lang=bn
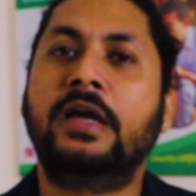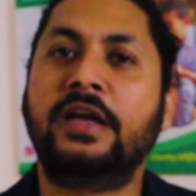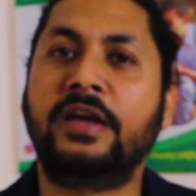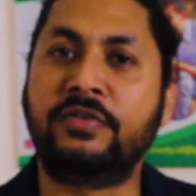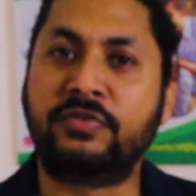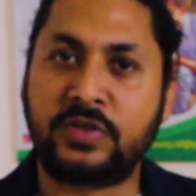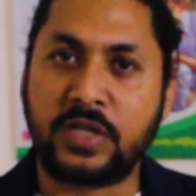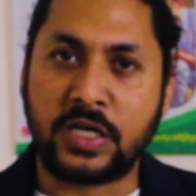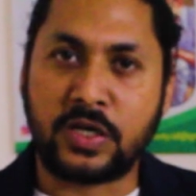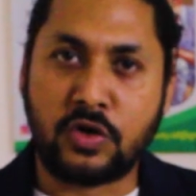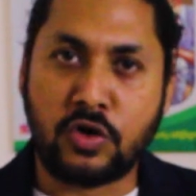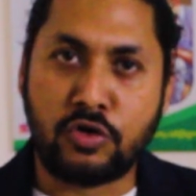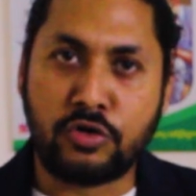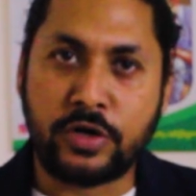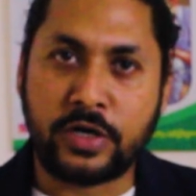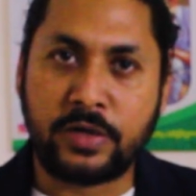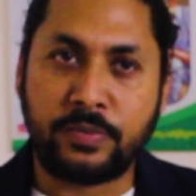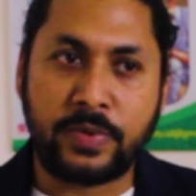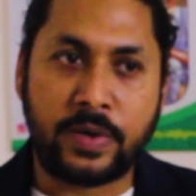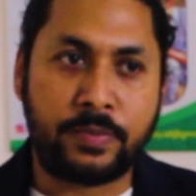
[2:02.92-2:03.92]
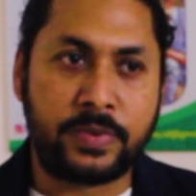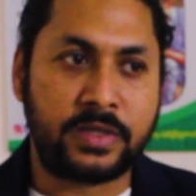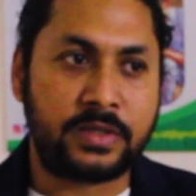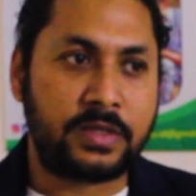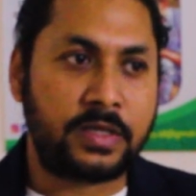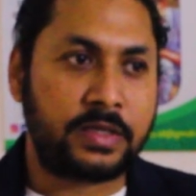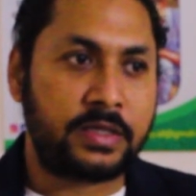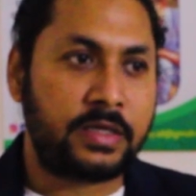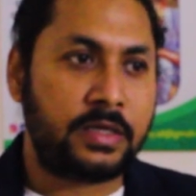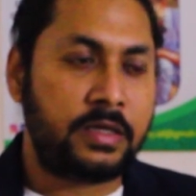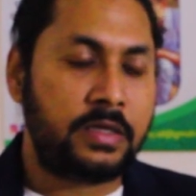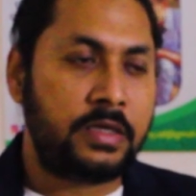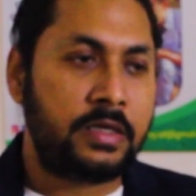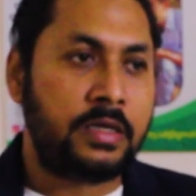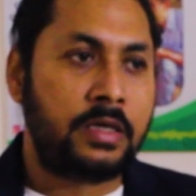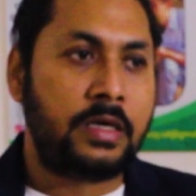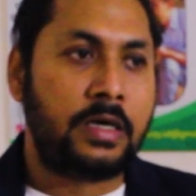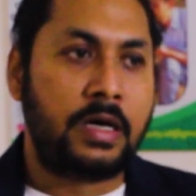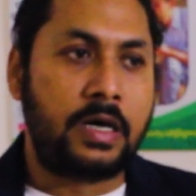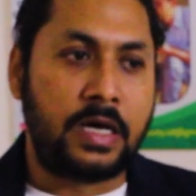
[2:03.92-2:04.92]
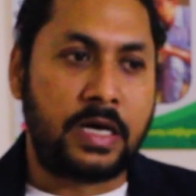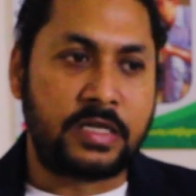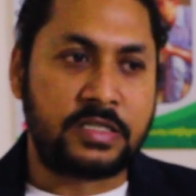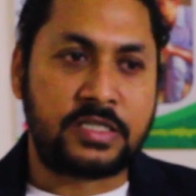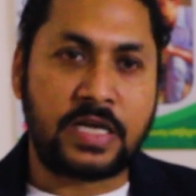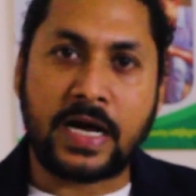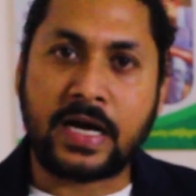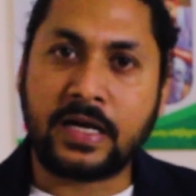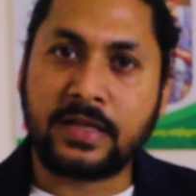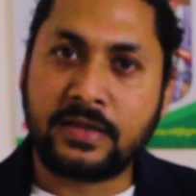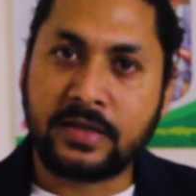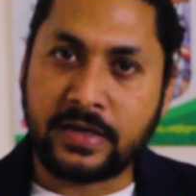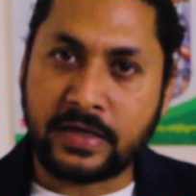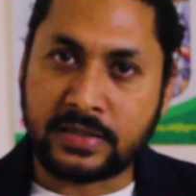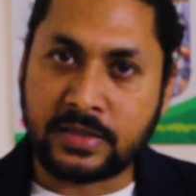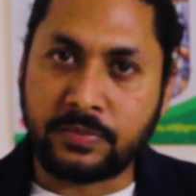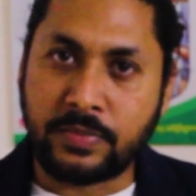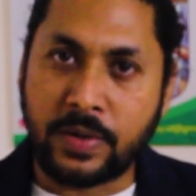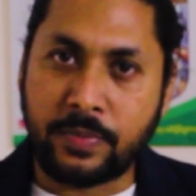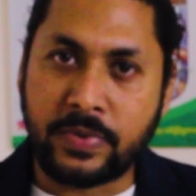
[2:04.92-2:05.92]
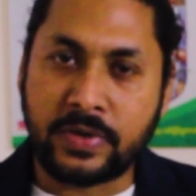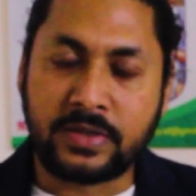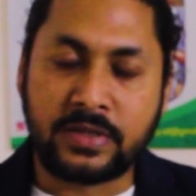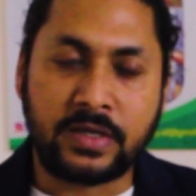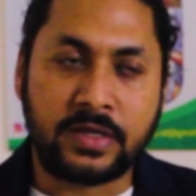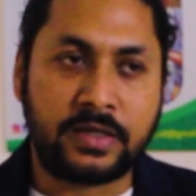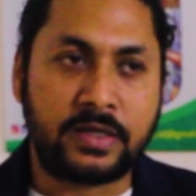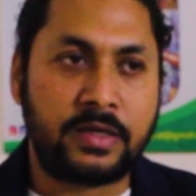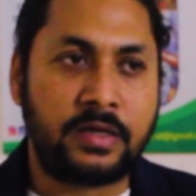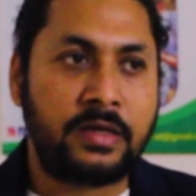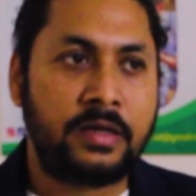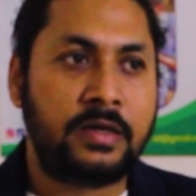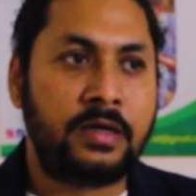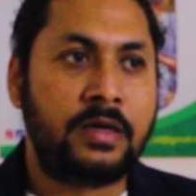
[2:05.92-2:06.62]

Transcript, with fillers: ইফতার করানোর একটা ব্যাপার থাকে জাকাতের একটা ব্যাপার থাকে